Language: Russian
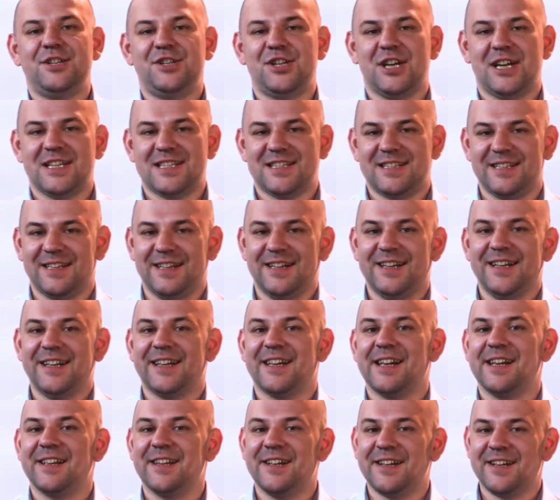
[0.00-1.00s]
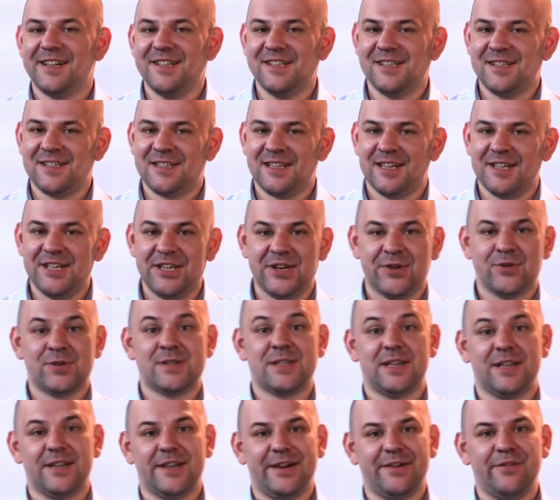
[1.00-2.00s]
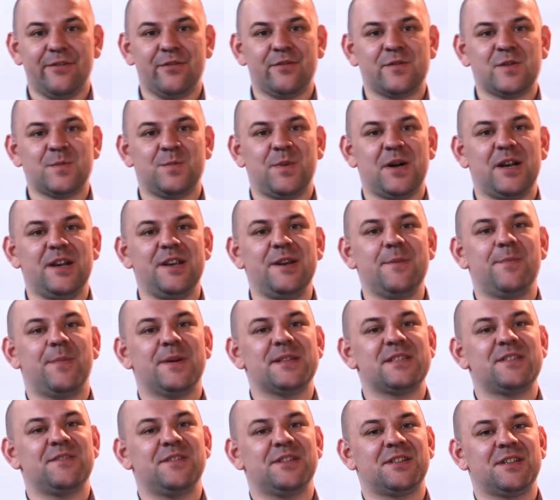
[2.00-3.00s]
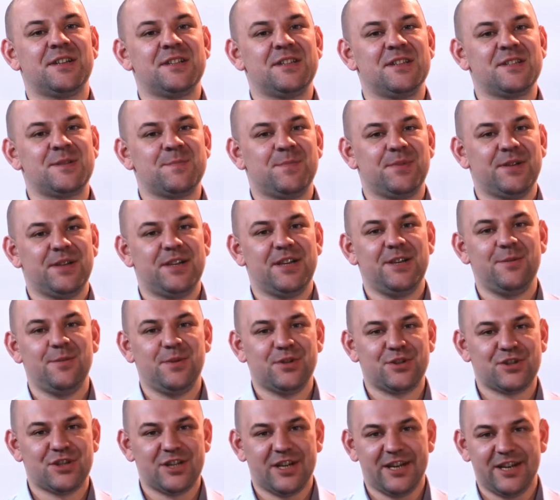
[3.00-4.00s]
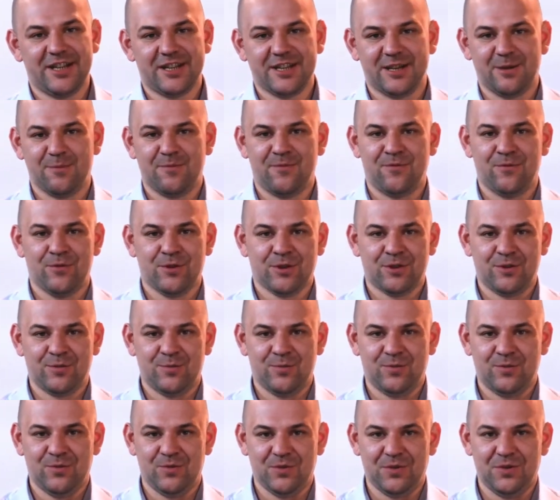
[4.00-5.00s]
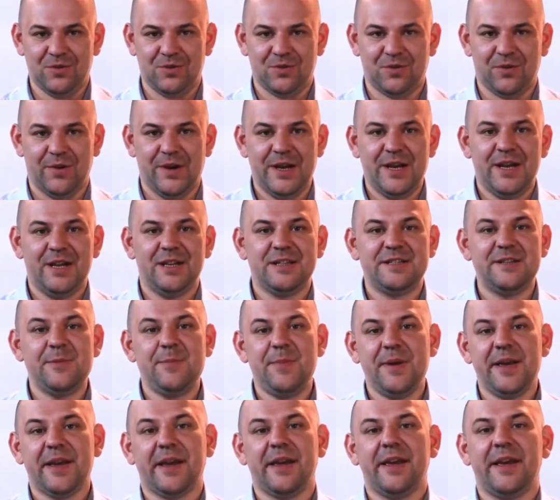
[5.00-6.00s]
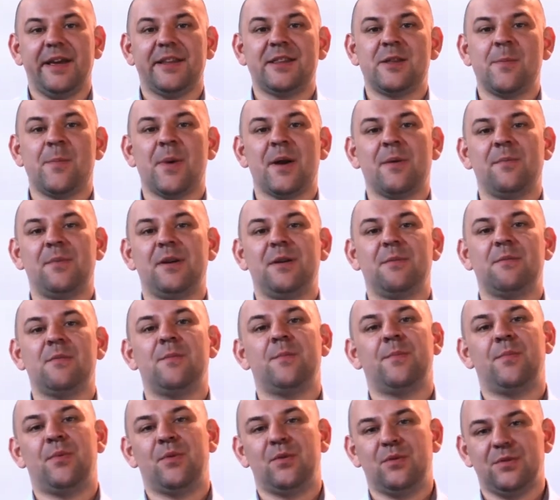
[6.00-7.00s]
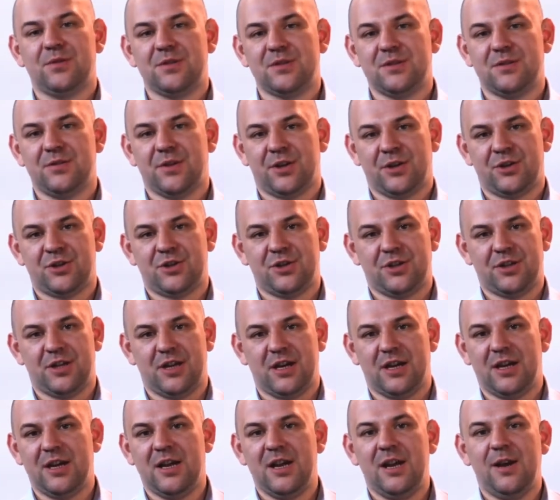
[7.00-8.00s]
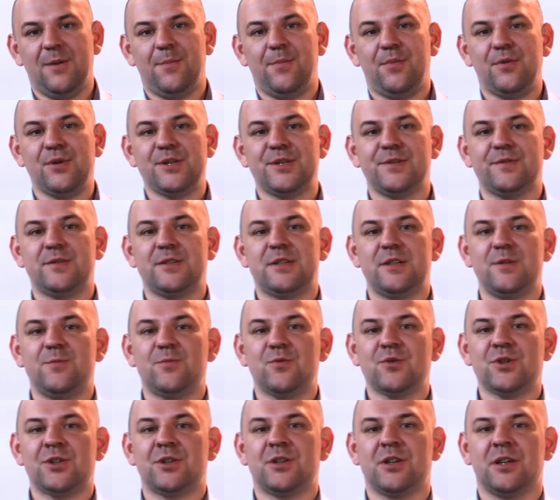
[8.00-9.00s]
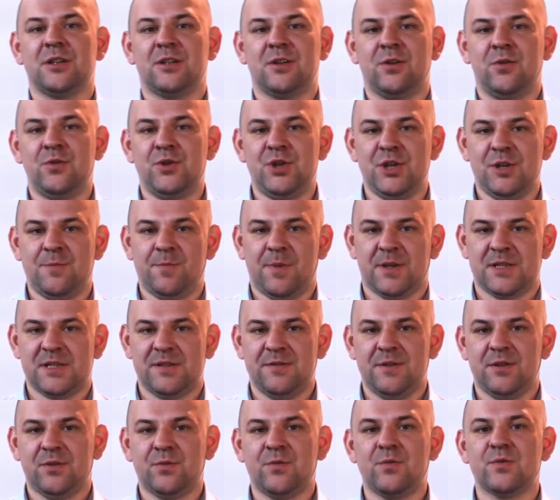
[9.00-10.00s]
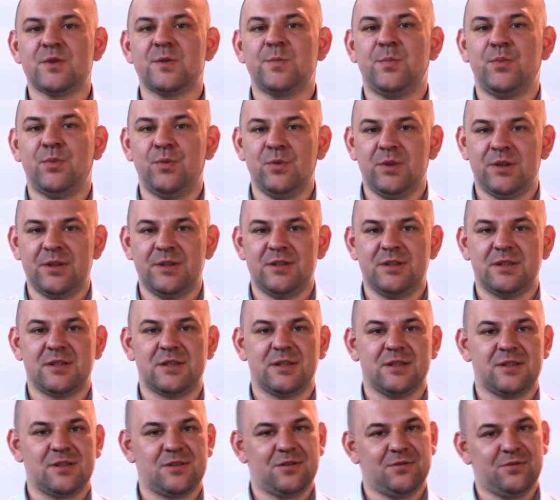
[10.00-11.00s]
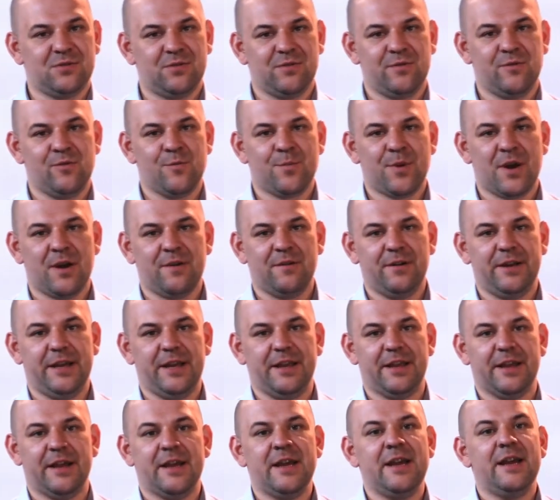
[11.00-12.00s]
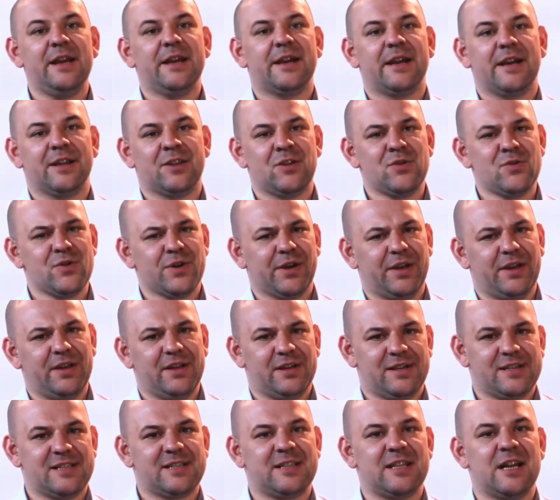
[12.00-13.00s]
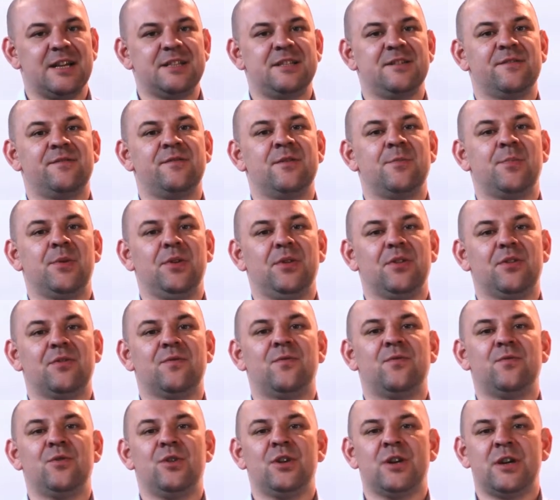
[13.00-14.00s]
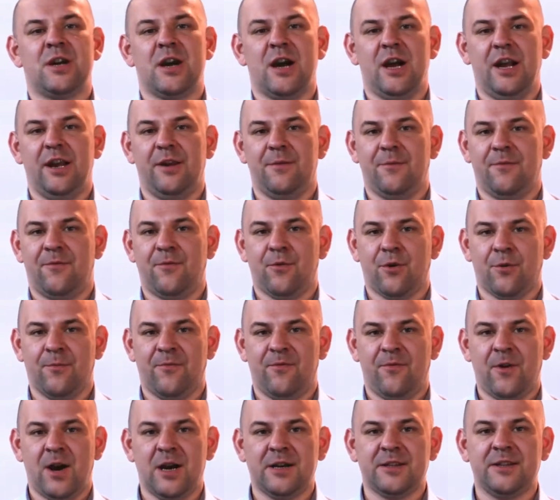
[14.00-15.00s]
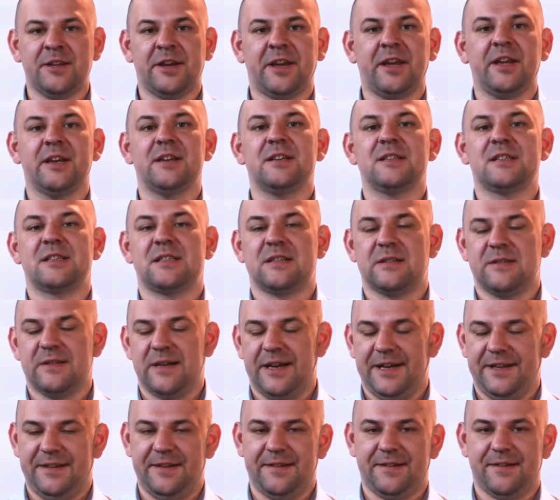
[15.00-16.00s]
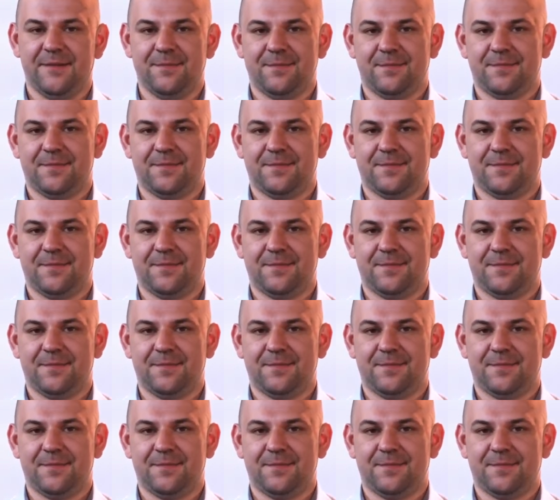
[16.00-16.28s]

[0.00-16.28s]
Часто, когда кондиционер устанавливают в спальне, подсветка дисплея мешает комфортному отдыху. Теперь эта проблема полностью решена пользователь может отключить подсветку с пульта дистанционного управления, который, кстати, выполнен в уникальном форм-факторе слайдер.